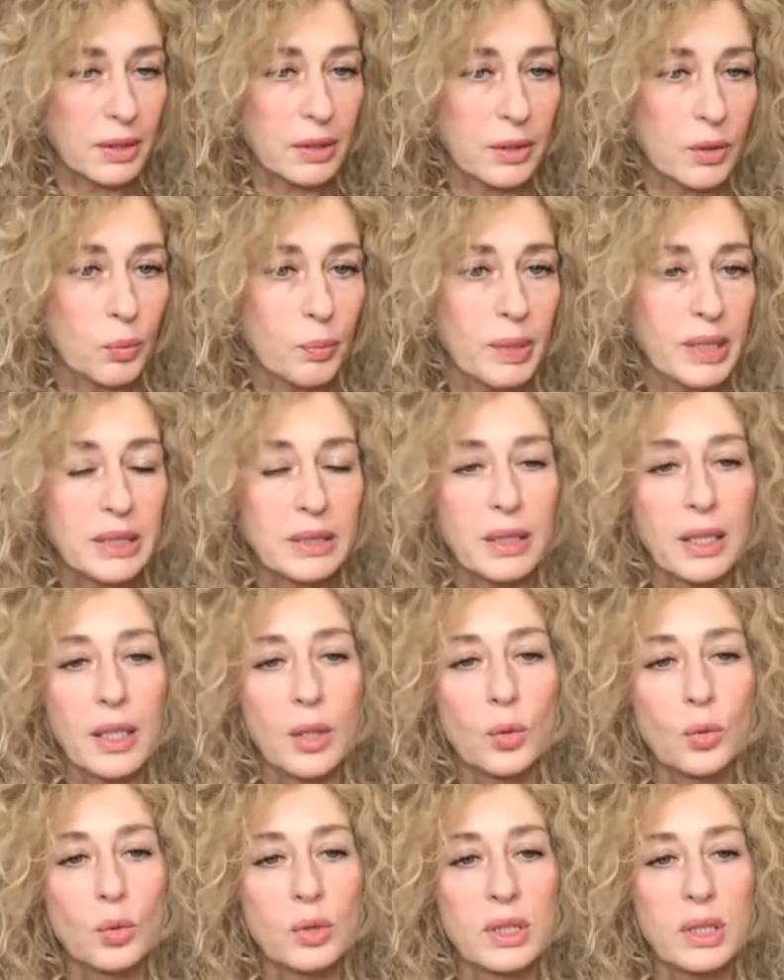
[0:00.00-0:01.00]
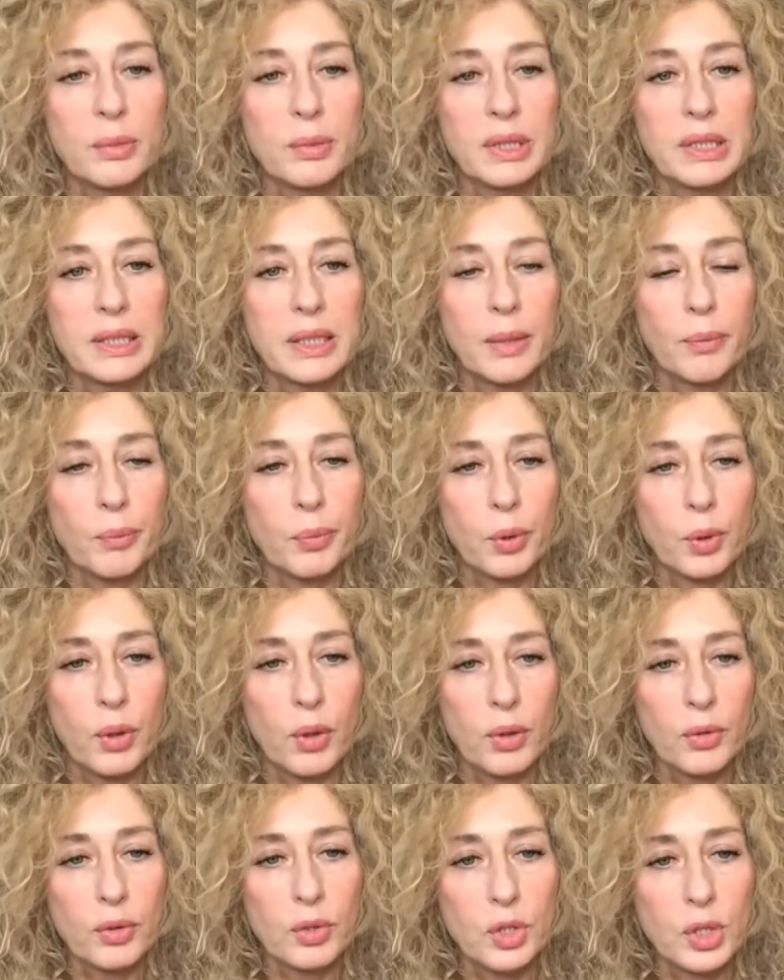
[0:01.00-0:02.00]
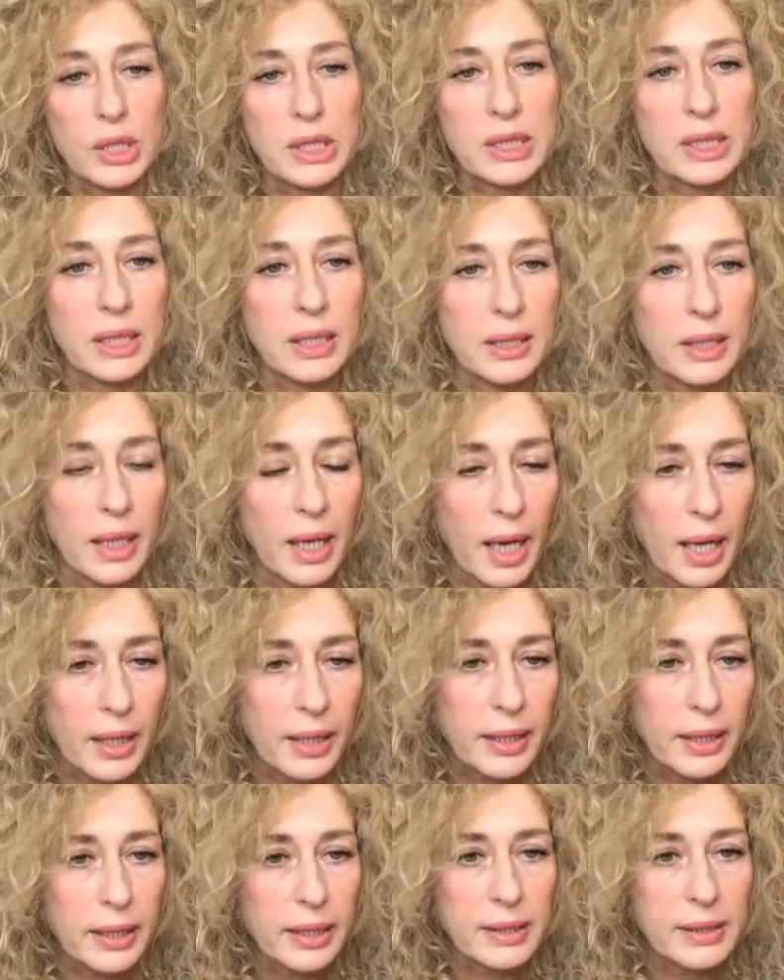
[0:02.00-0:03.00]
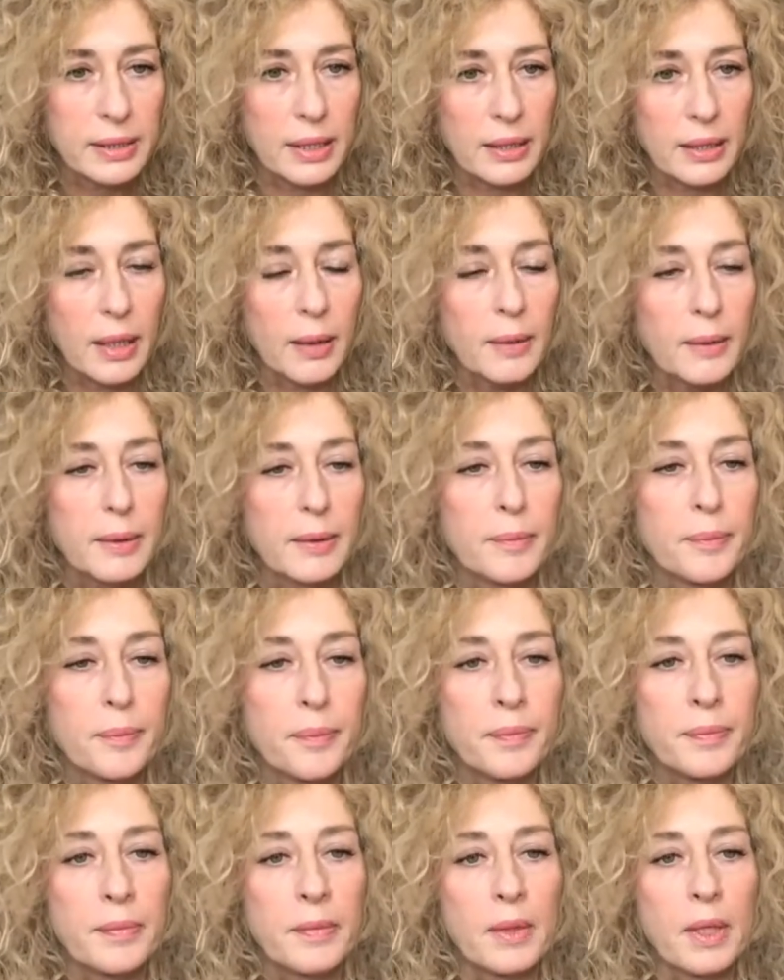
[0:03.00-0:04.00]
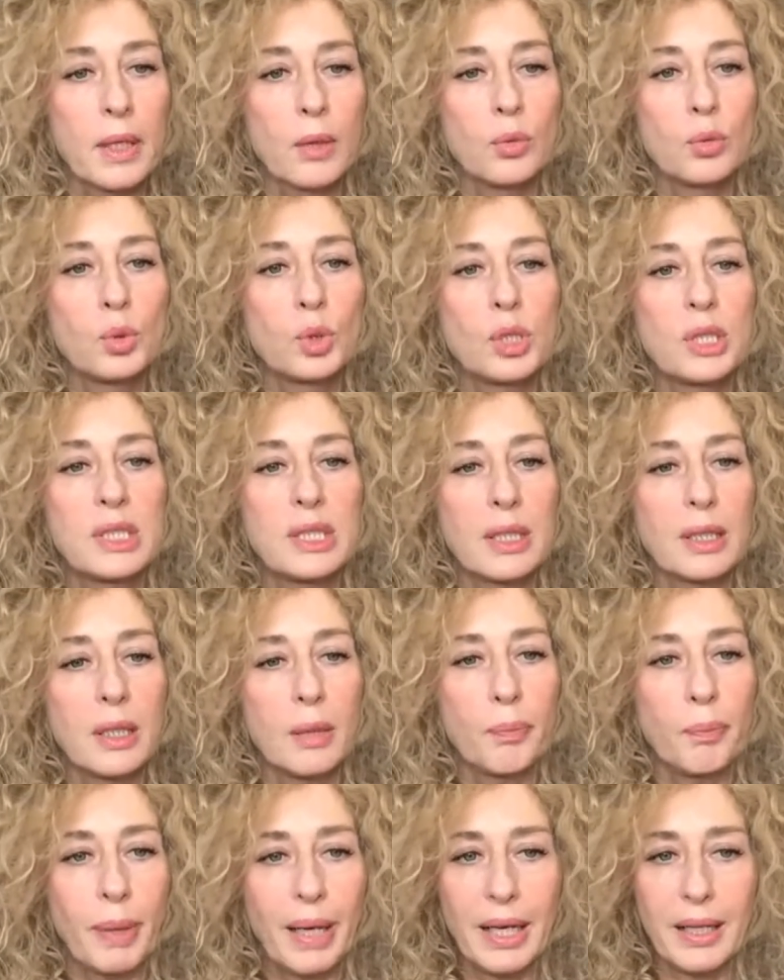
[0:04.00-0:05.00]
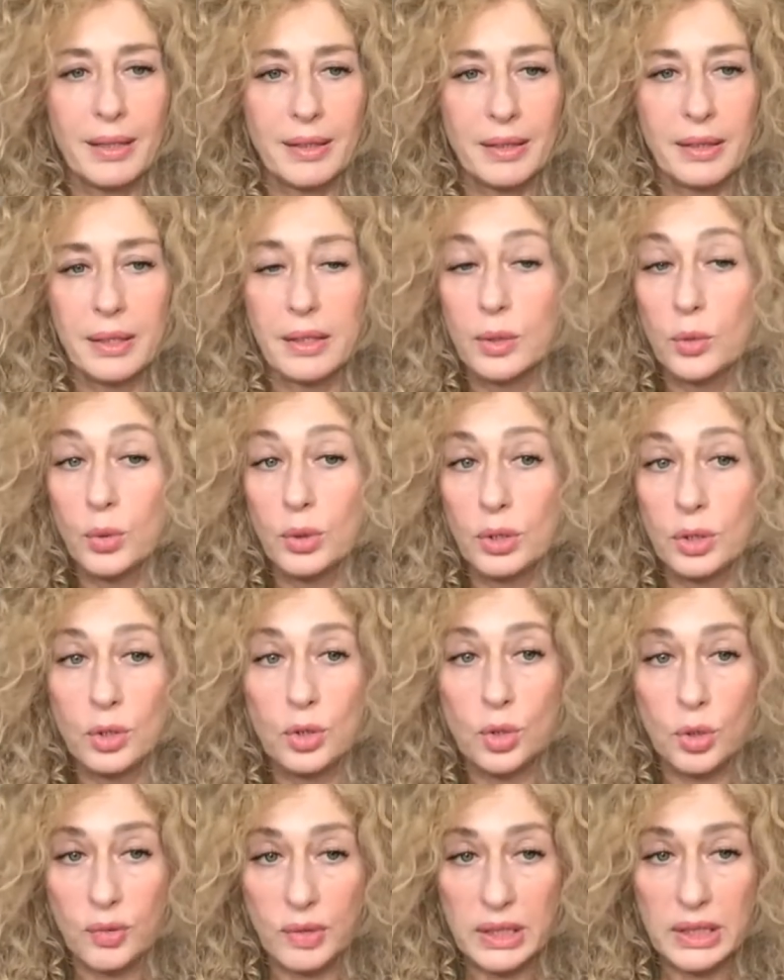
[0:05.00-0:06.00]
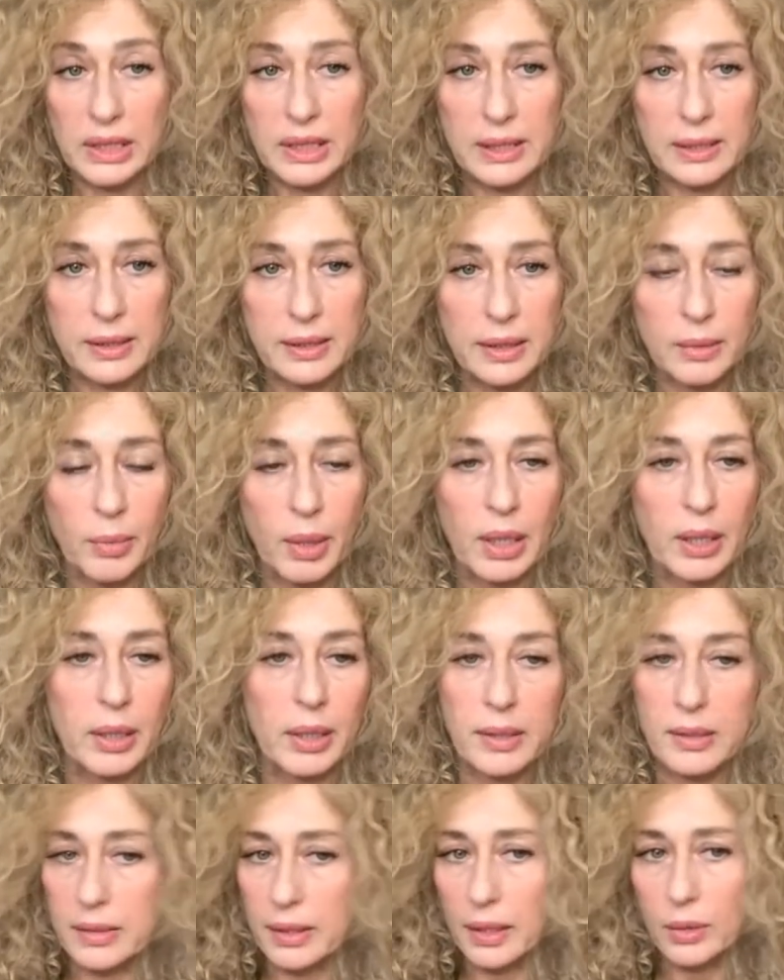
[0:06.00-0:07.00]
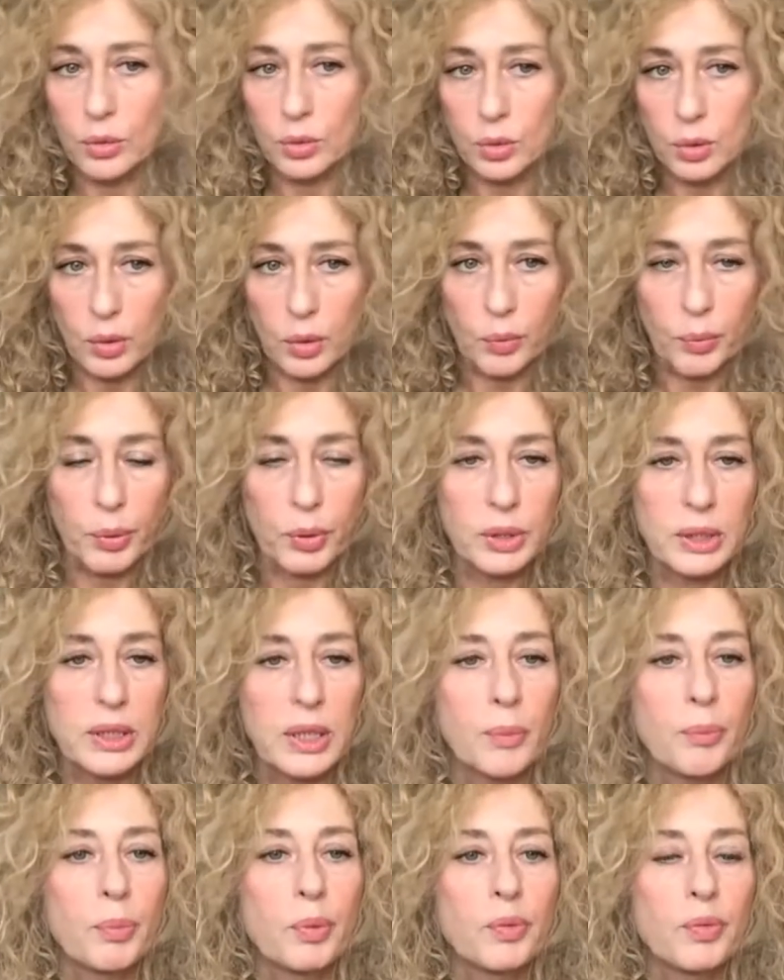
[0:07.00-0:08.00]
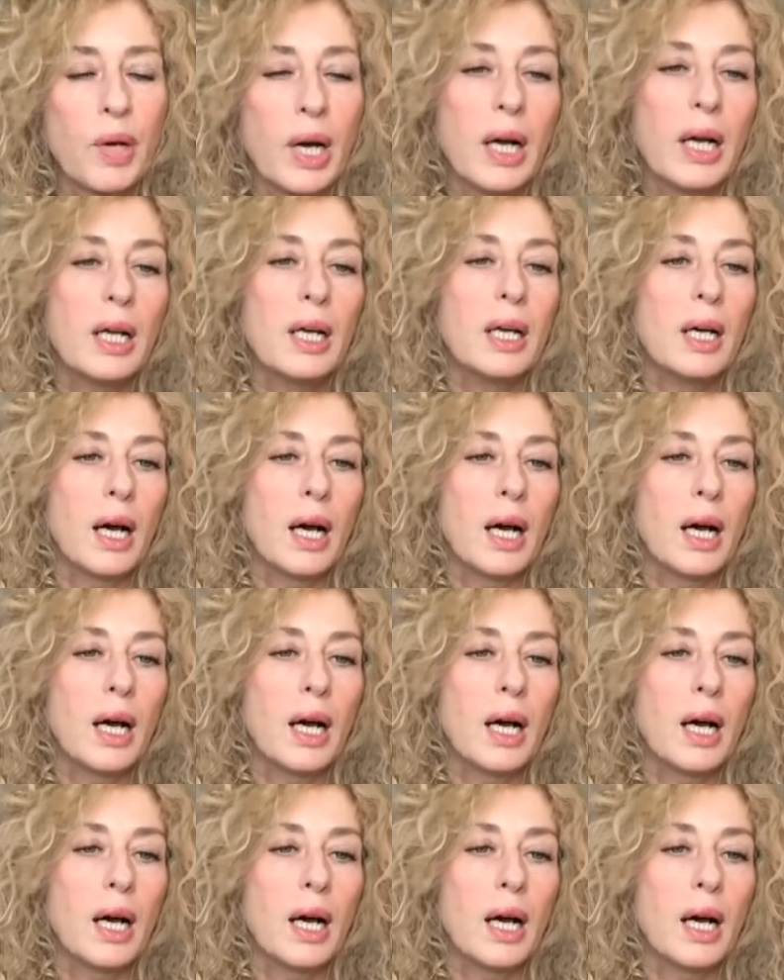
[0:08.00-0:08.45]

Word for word: Roberta Ragusa, per esempio, no? 17 anni, che è stata mh, uccisa dal partner, quindi giovanissima, che è stato insomma, un po' di tempo fa.